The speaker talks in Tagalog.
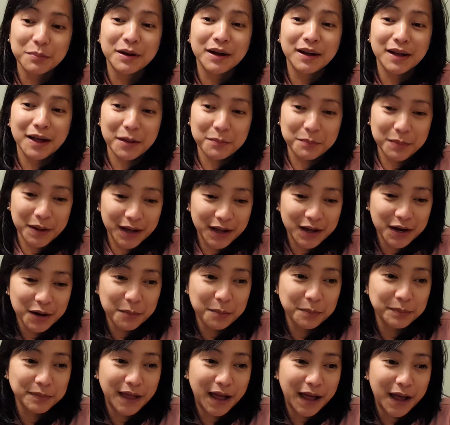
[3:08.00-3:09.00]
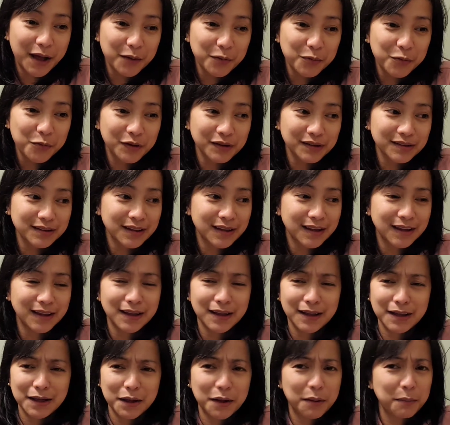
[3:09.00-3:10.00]
makapag-wrap na ako kasi
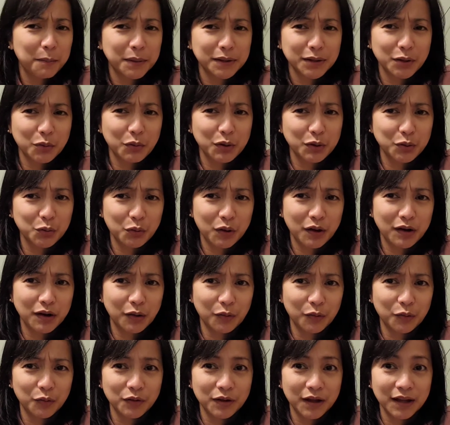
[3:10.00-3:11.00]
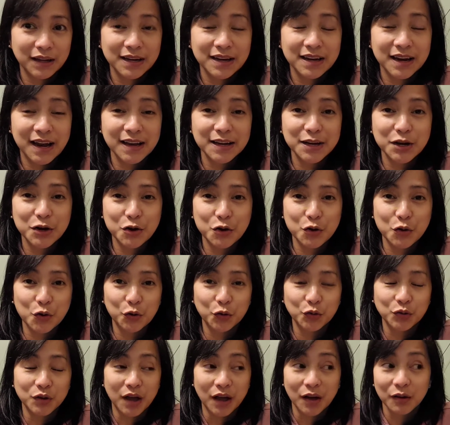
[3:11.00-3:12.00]
pasaway itong anak ko. Ano na niloloko
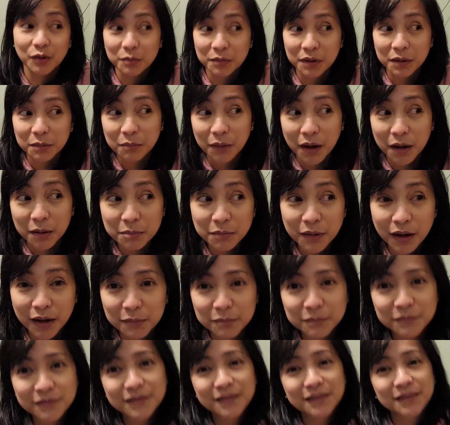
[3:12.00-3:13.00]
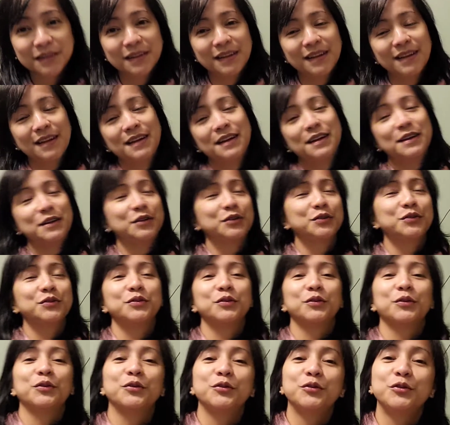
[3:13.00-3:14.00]
niya ako niya, mom, mom.
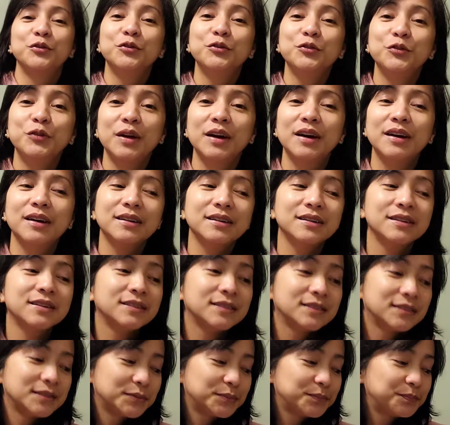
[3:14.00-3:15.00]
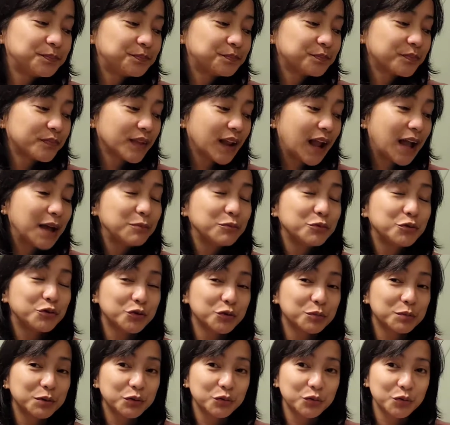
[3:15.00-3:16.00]
So, yun ang I'm
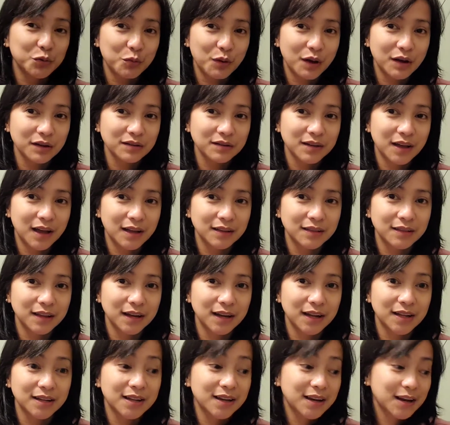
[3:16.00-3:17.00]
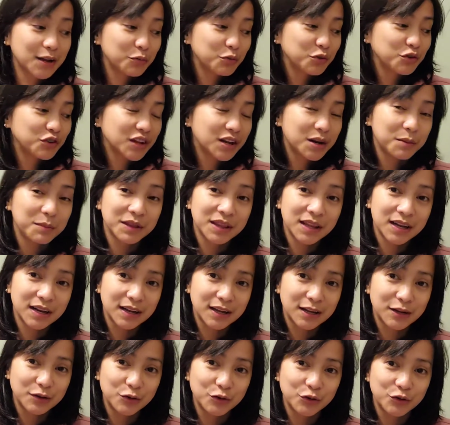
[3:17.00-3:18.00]
sure matutuwa siya at talaga na-request niya naman talaga
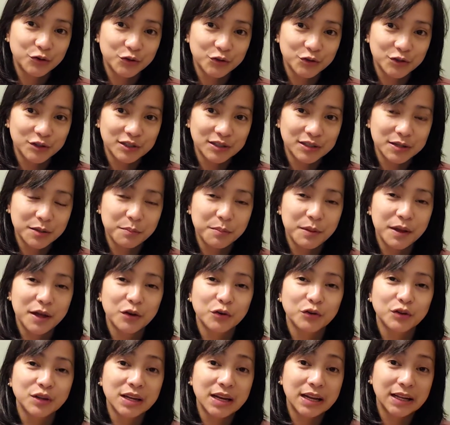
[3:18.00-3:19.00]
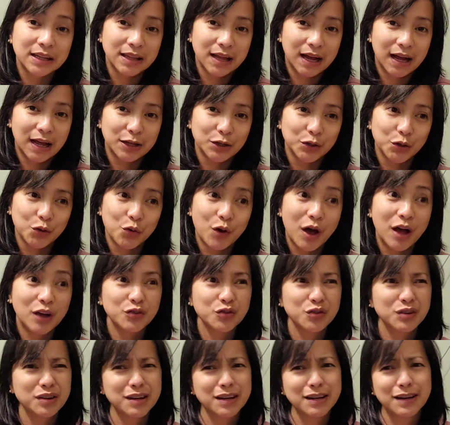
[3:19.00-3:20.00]
yung jersey pero dinagdagan ko.
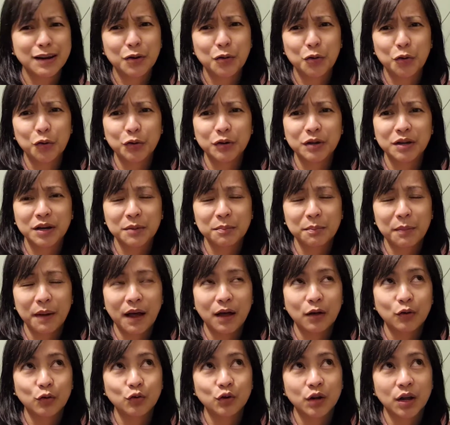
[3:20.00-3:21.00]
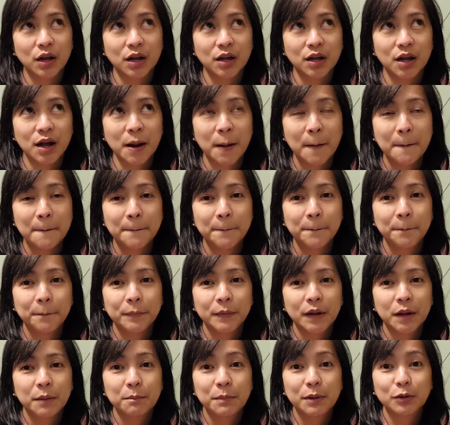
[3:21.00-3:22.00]
Actually, nag-order pa ako ng
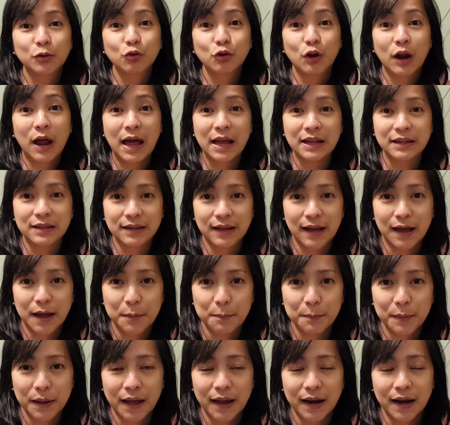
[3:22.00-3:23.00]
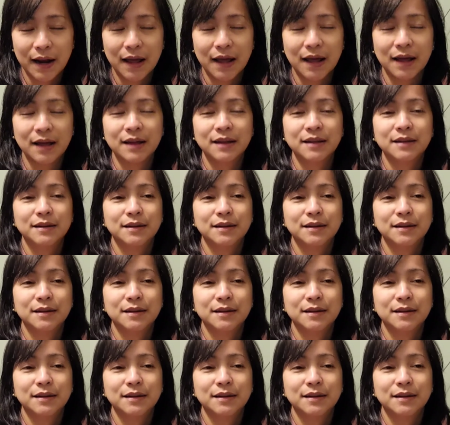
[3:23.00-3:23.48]
basurahan niya para